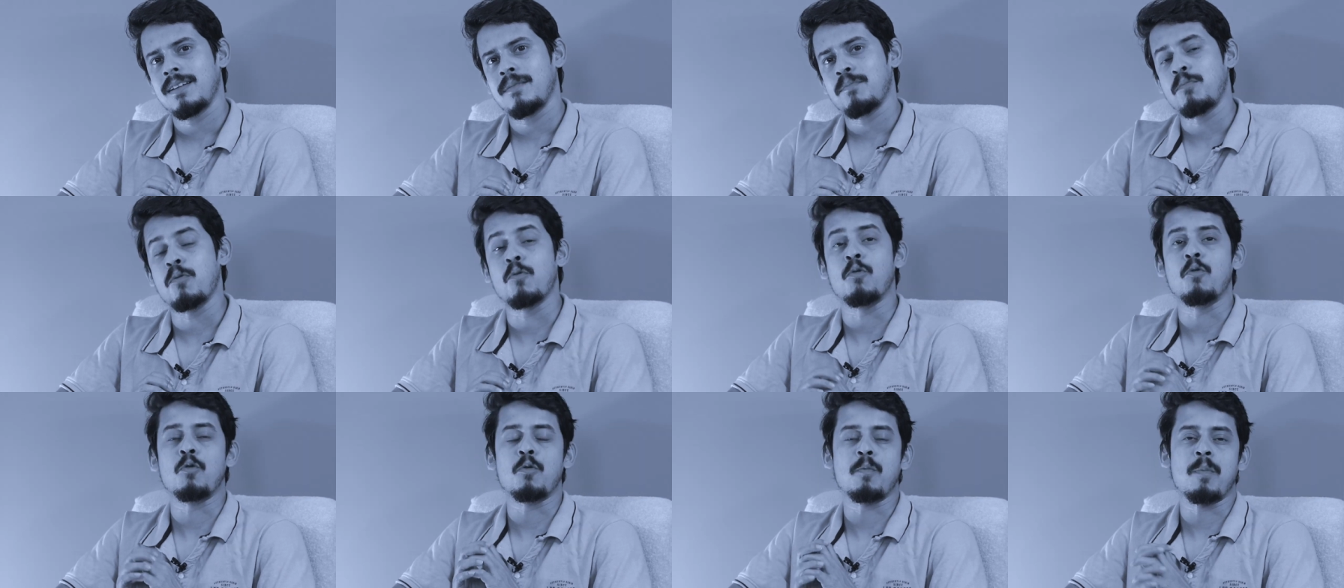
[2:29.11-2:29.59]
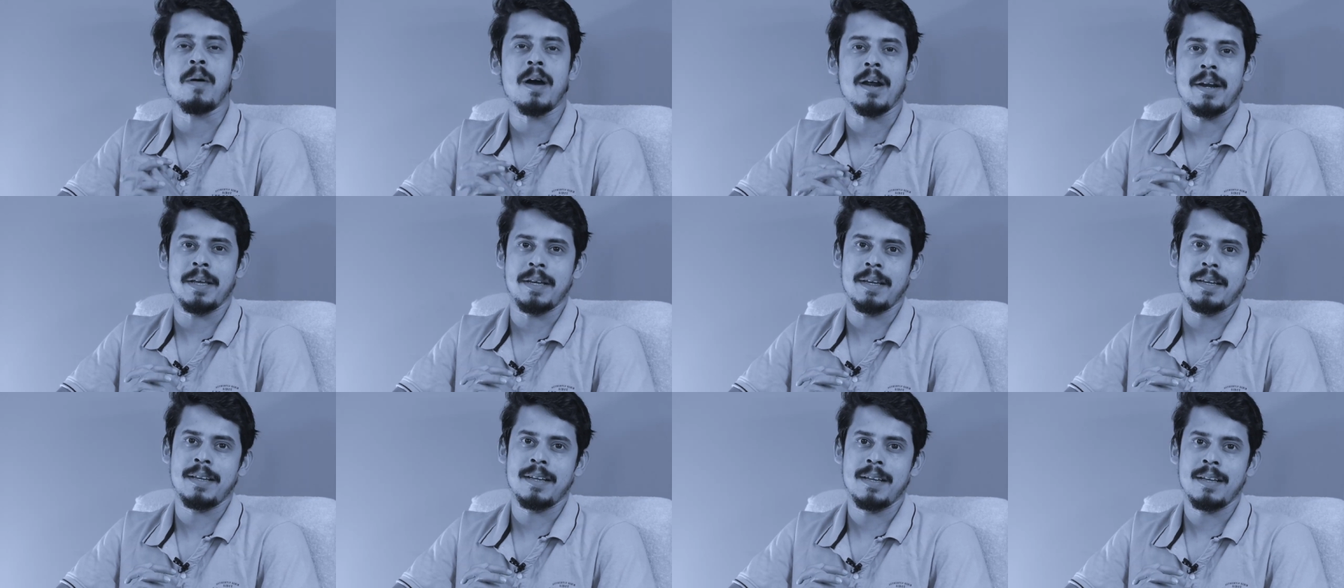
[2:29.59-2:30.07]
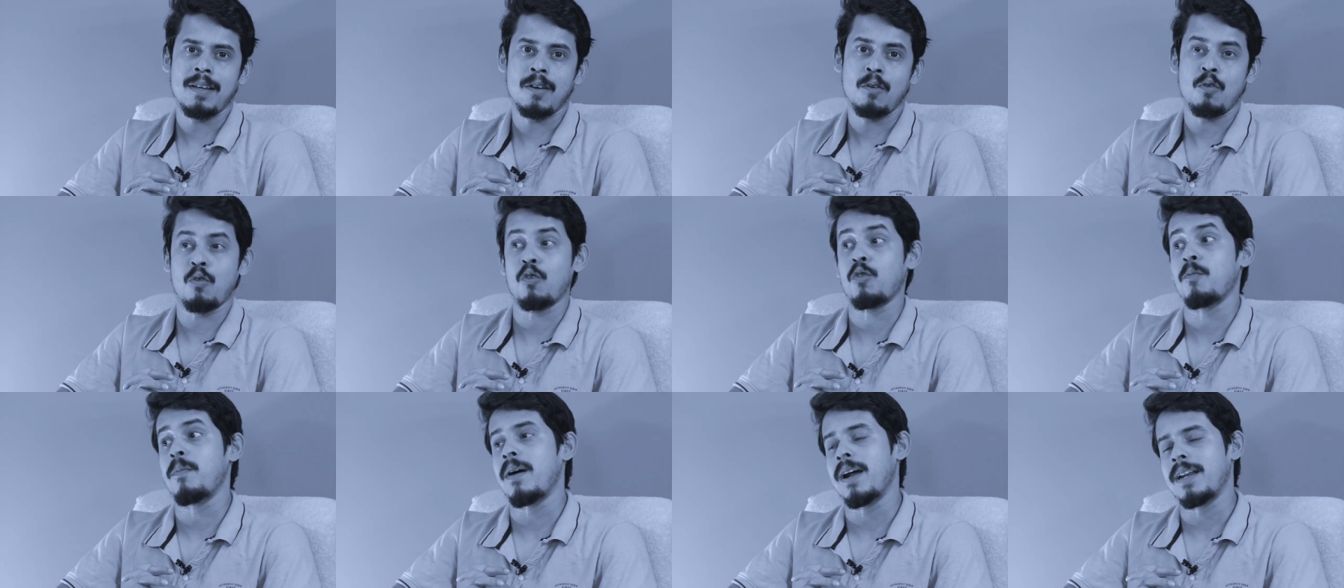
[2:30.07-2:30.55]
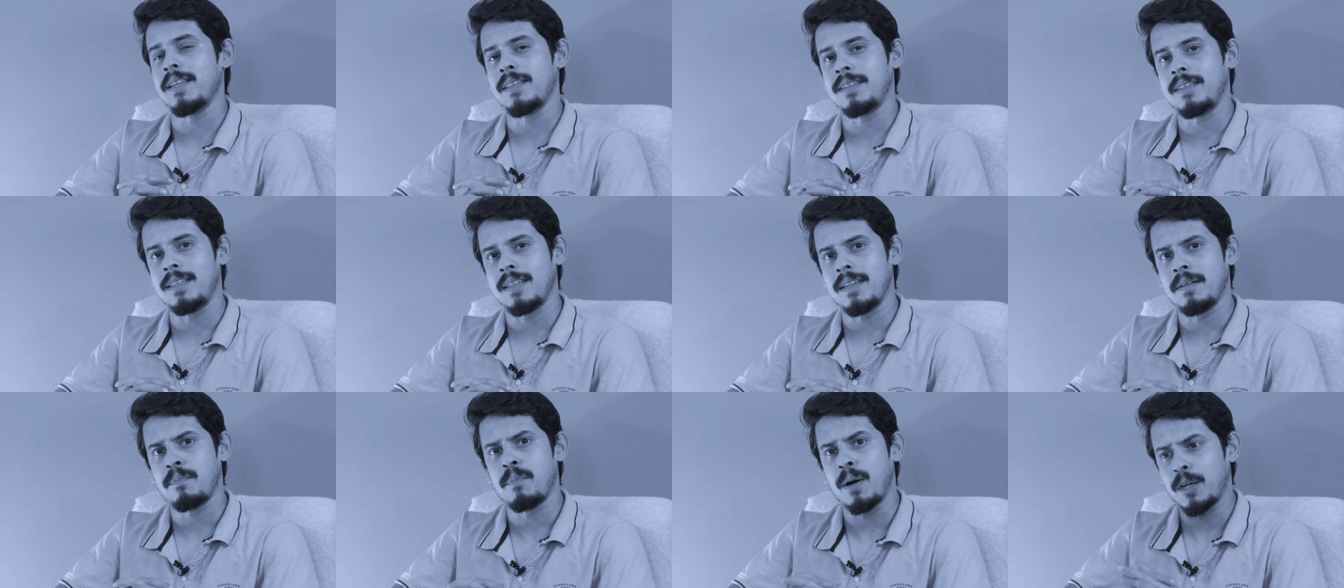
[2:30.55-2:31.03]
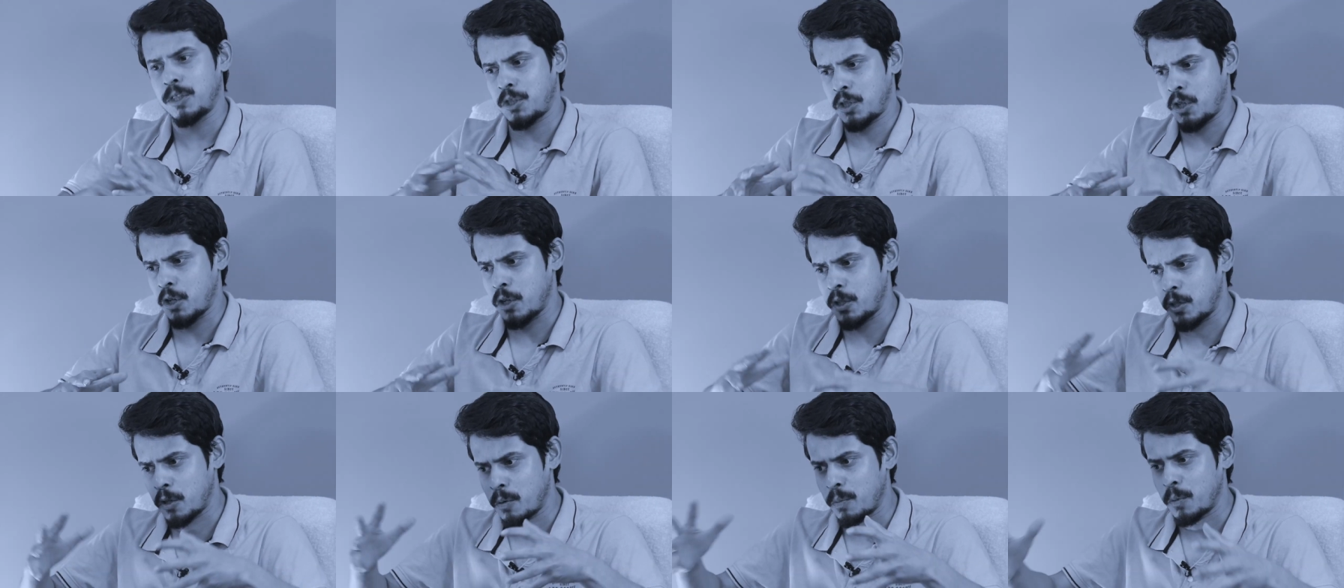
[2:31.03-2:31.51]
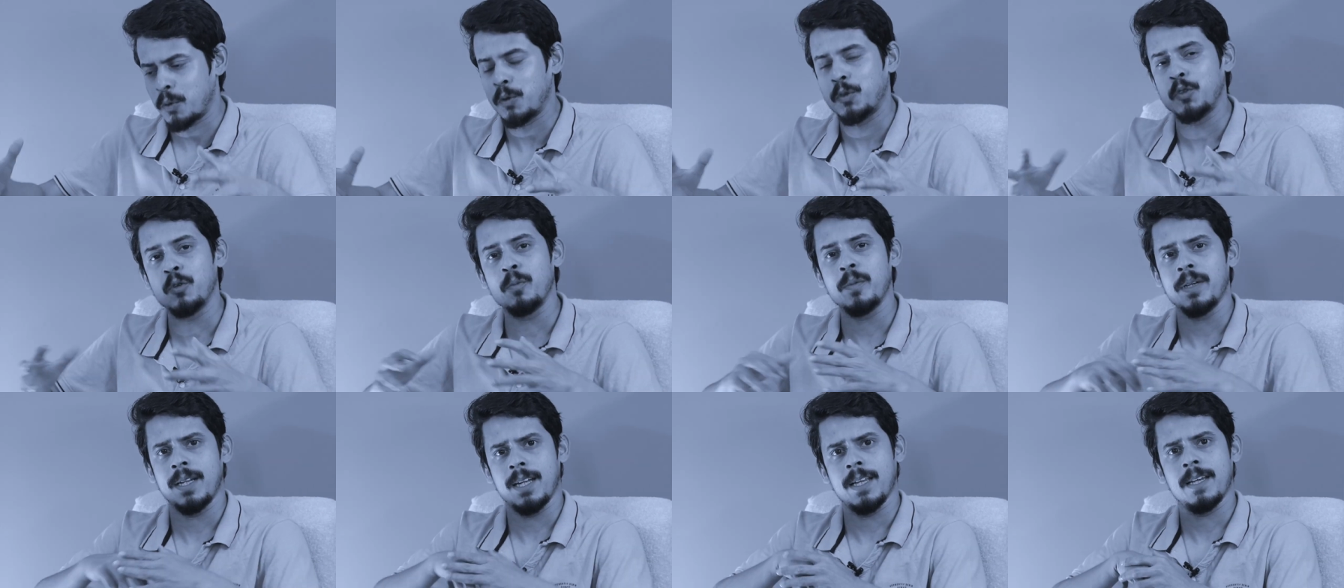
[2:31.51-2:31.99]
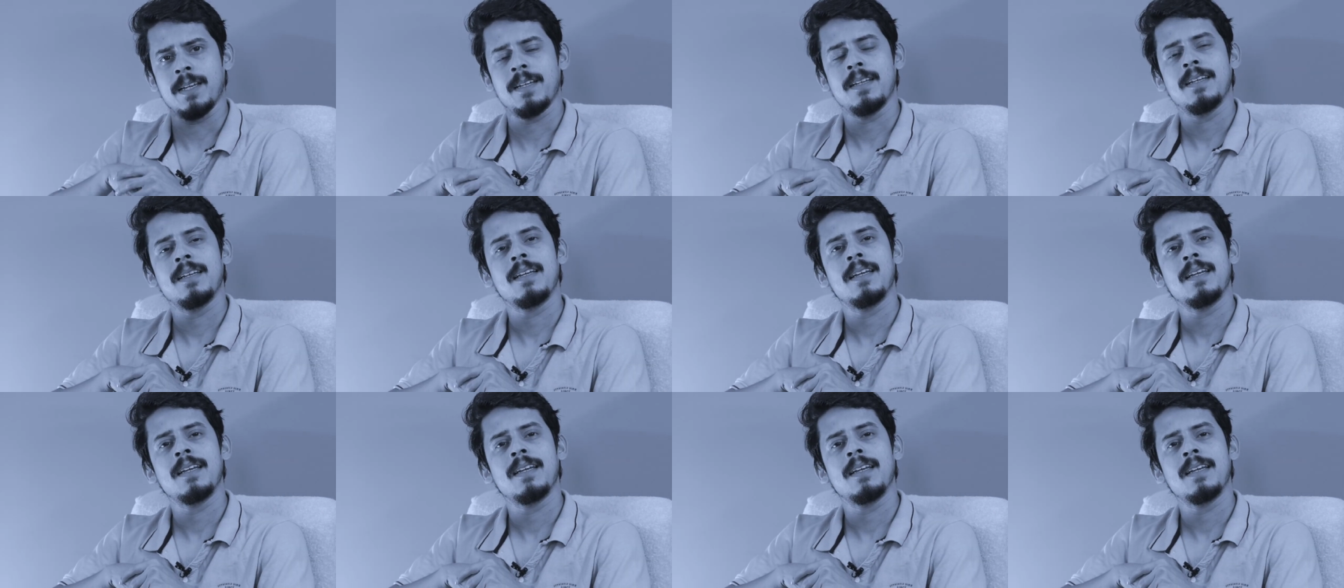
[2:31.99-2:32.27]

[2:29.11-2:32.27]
পুকুর পাড়ে ওর বাড়িতে পাঁচ ছয়জন বন্ধু মিলে